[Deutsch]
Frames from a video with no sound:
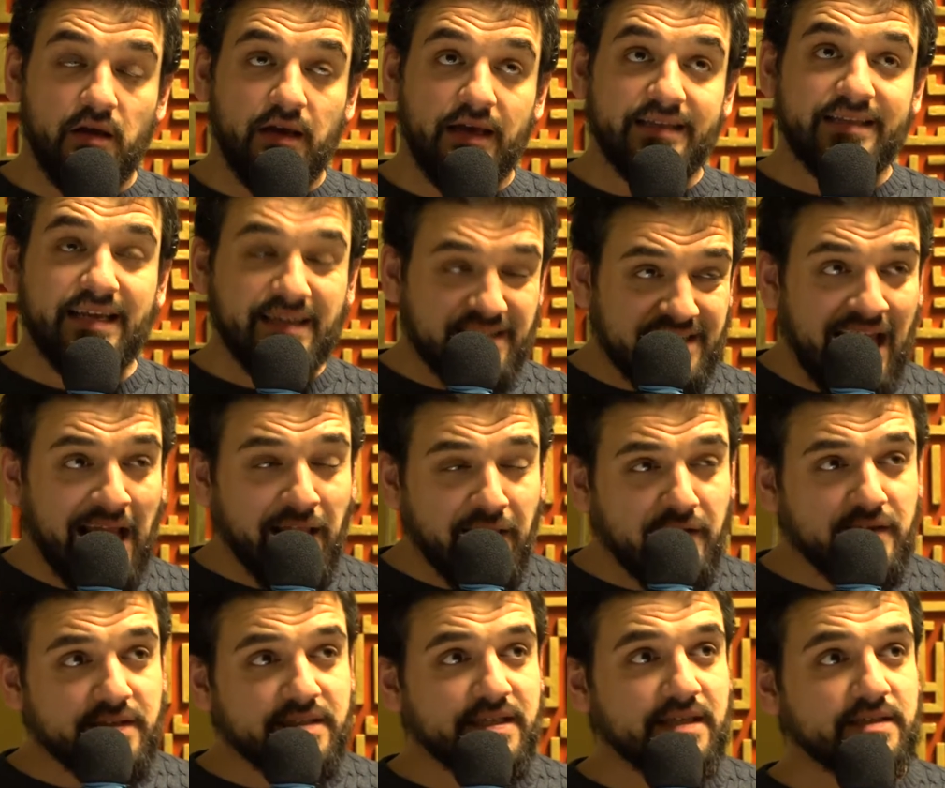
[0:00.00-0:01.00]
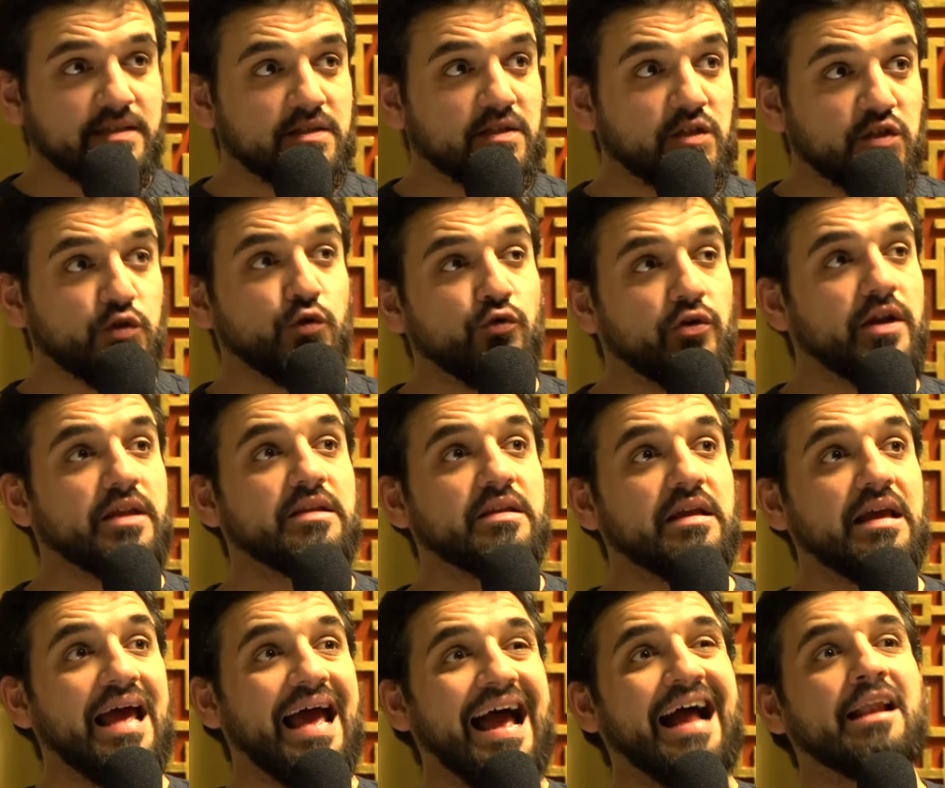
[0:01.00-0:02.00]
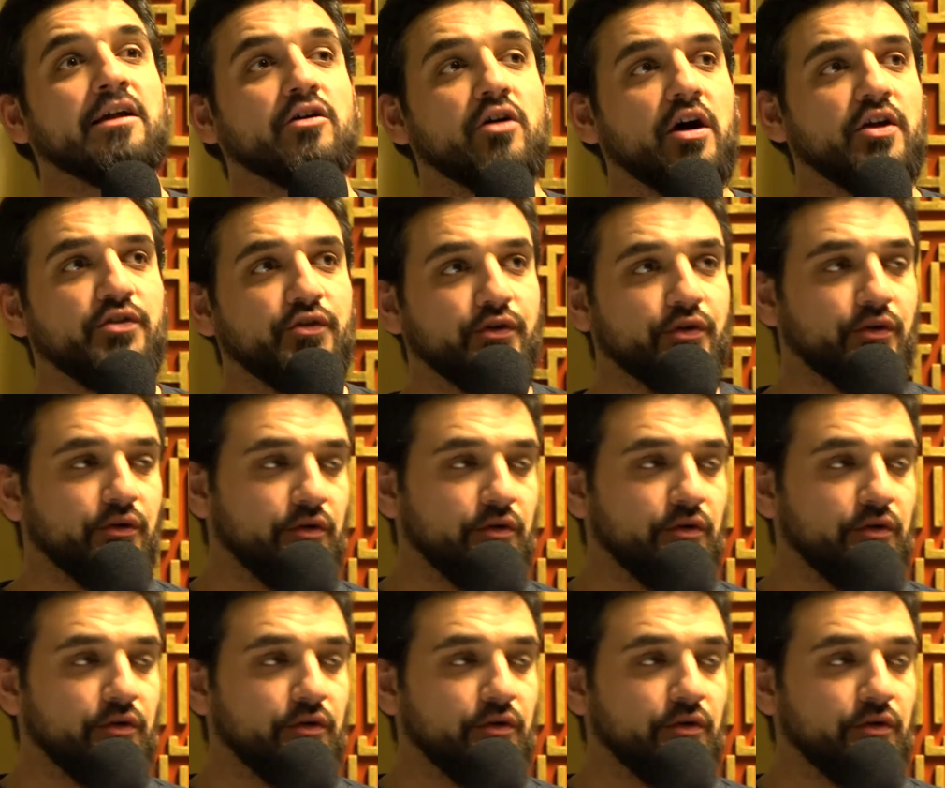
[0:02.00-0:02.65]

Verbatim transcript: Interessant ist, dass Surat al-Qadr